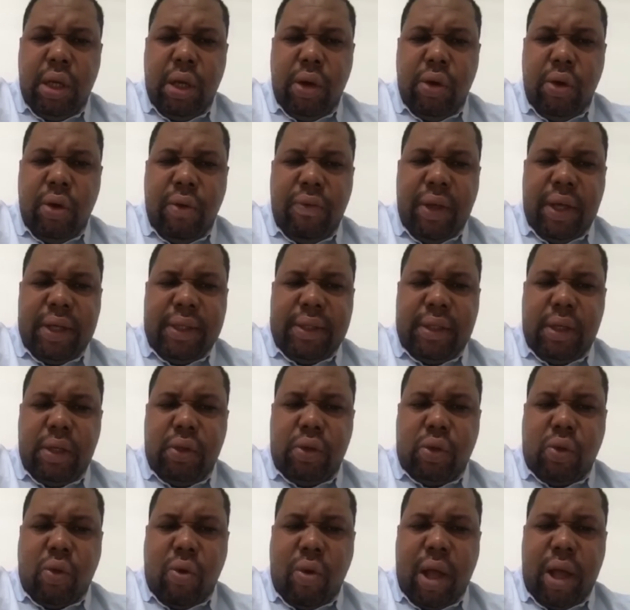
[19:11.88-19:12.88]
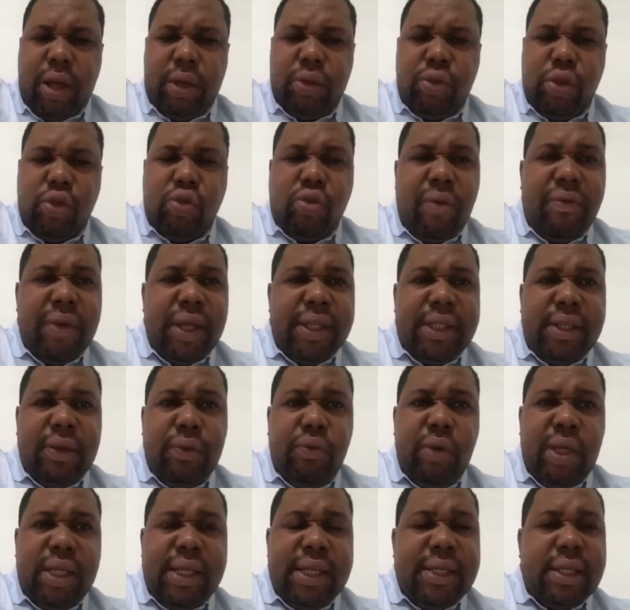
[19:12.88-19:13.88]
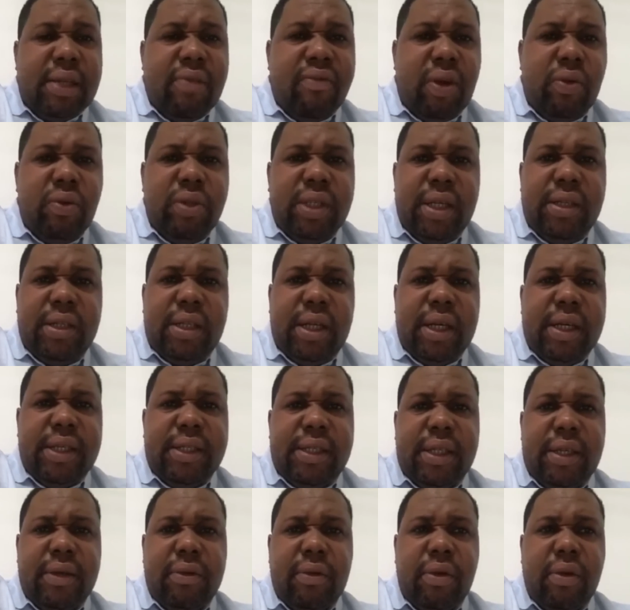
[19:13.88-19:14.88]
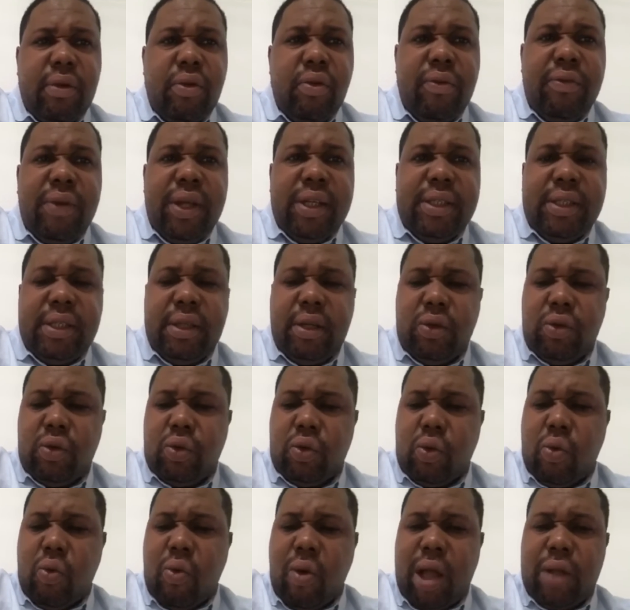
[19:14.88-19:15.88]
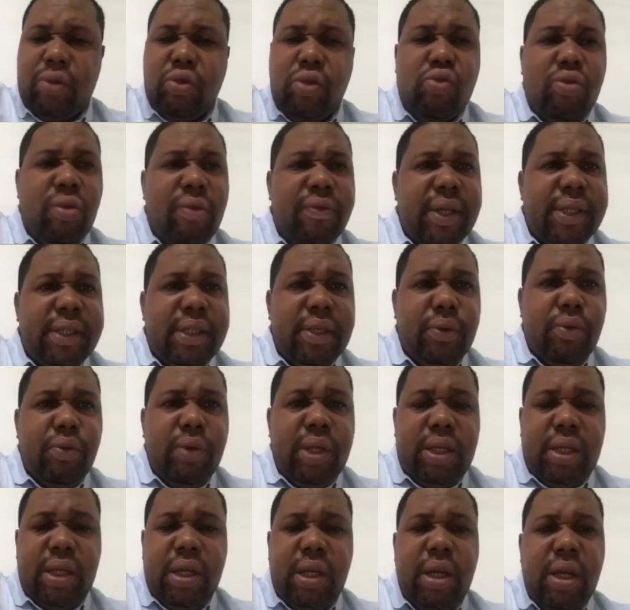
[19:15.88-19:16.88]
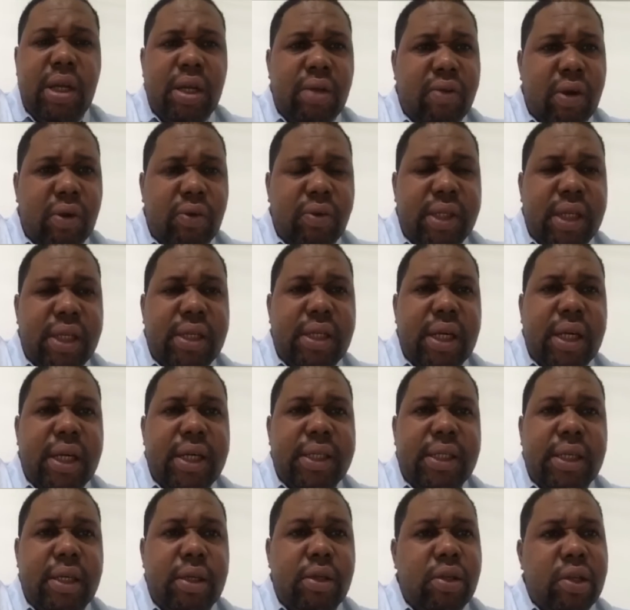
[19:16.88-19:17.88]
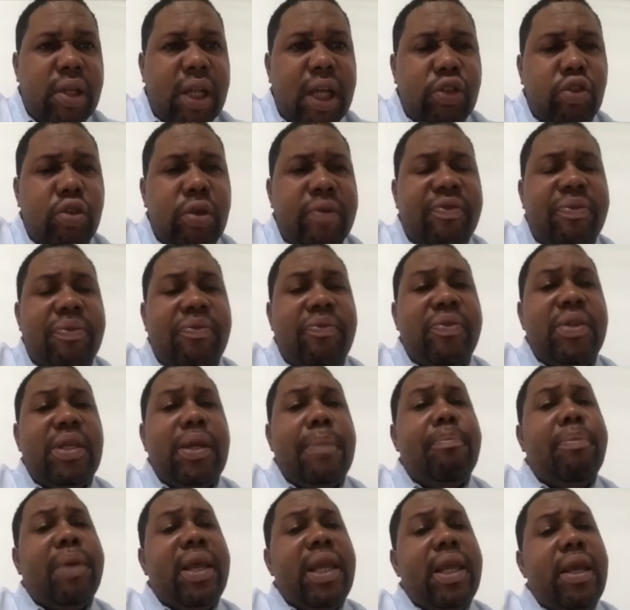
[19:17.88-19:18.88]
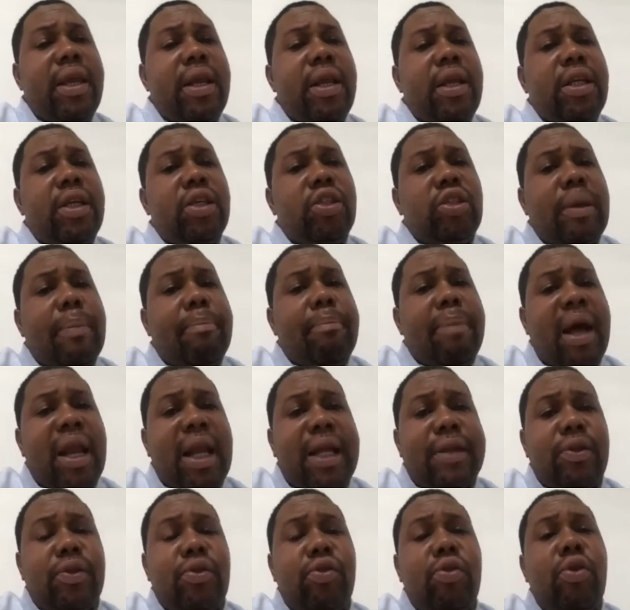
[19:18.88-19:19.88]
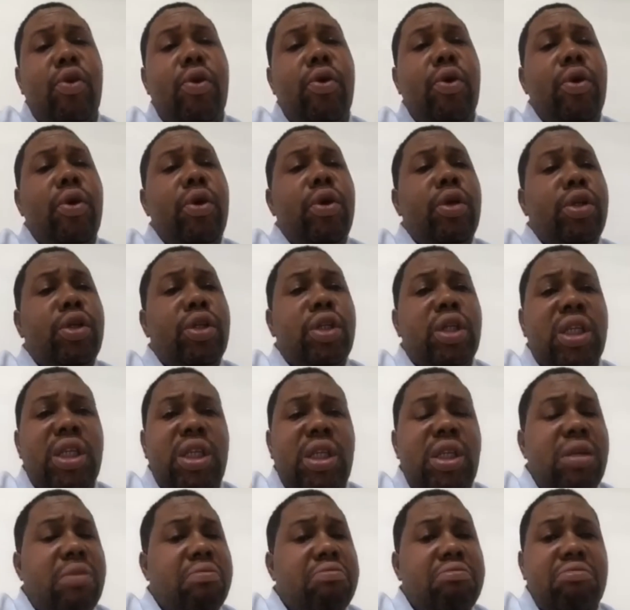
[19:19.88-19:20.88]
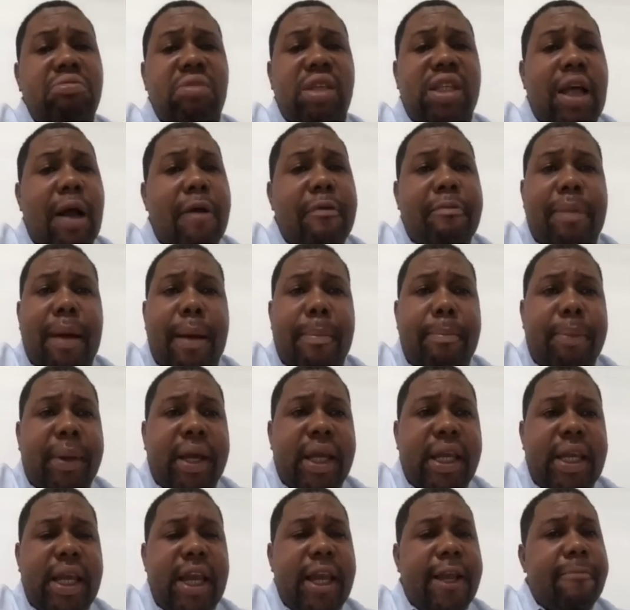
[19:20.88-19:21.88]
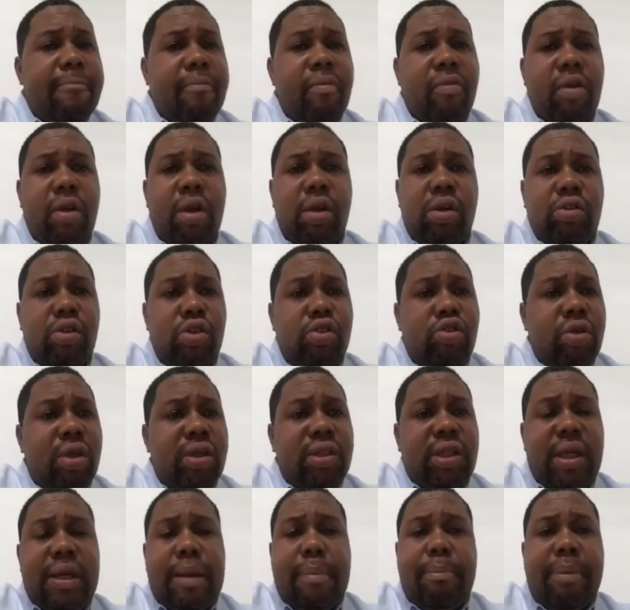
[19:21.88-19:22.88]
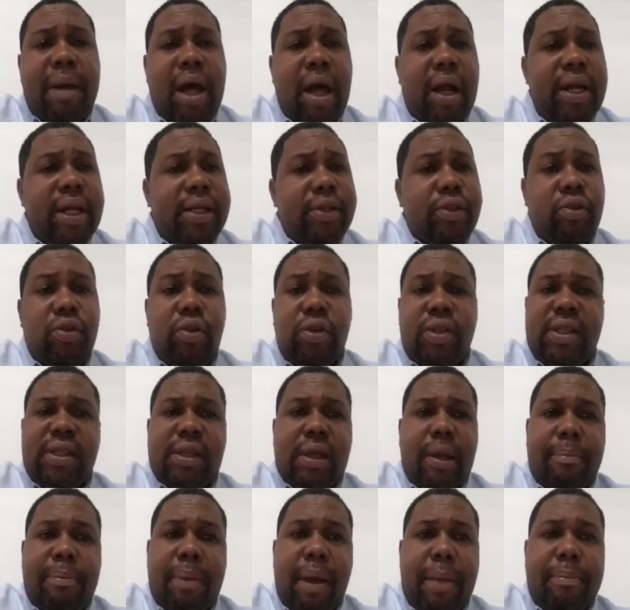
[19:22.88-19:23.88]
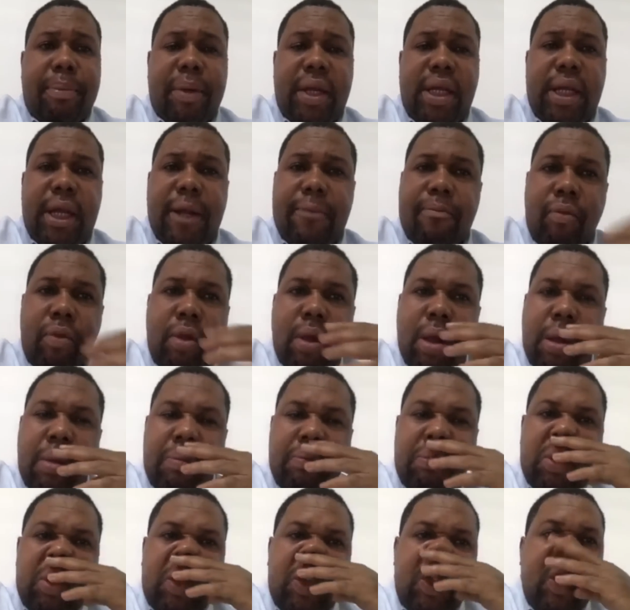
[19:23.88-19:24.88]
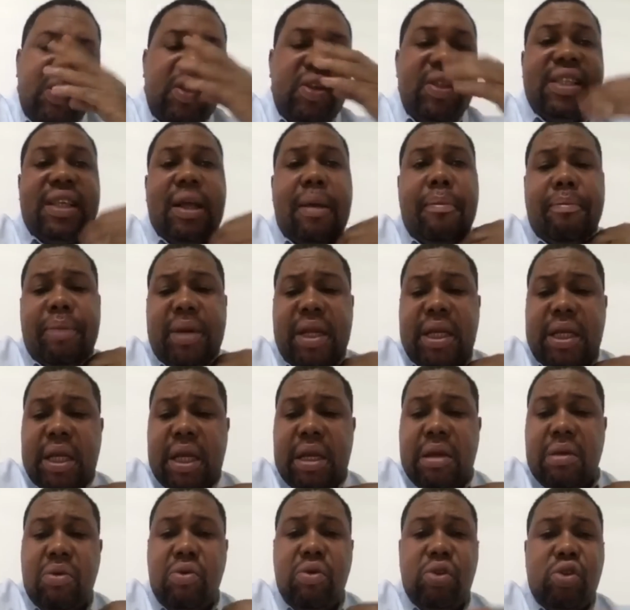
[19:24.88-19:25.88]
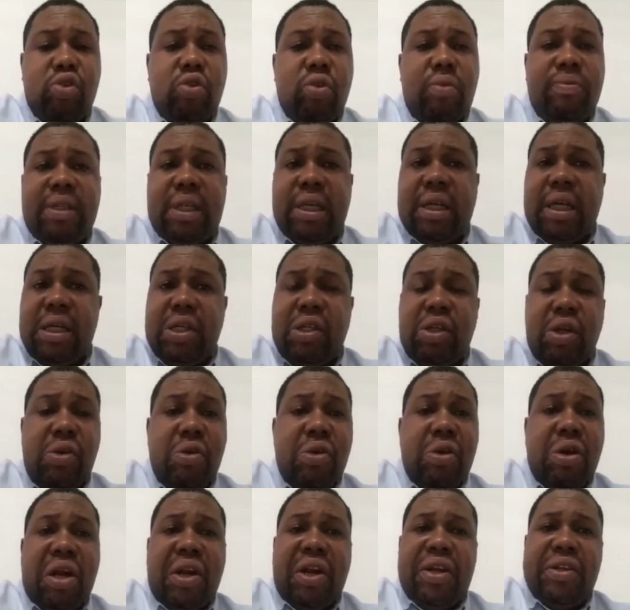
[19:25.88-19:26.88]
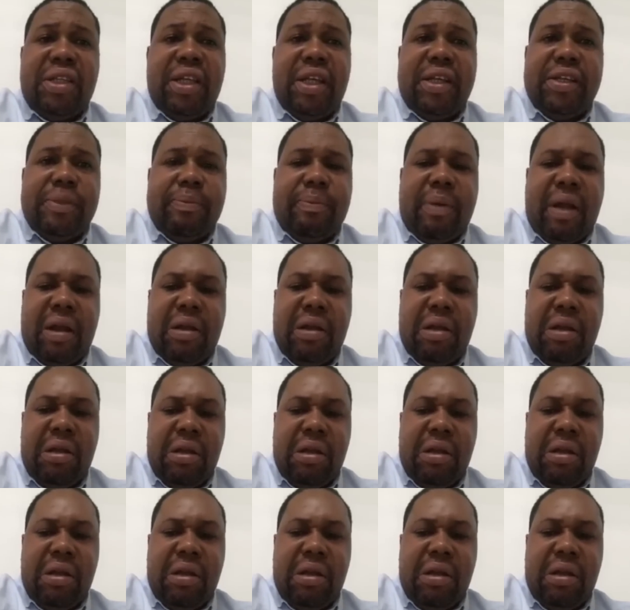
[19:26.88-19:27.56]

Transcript: Le verset 3 jusqu'au verset 8, c'est ce qui va nous intéresser. Le verset 3 jusqu'au verset 8 va nous intéresser. Là, j'ai pris, je parle à ceux qui ne savent pas prier. Je suis en train de parler à ceux qui ne savent pas prier. Pour ceux qui savent prier, le psaume, c'est quand ils ne l'intéresse pas.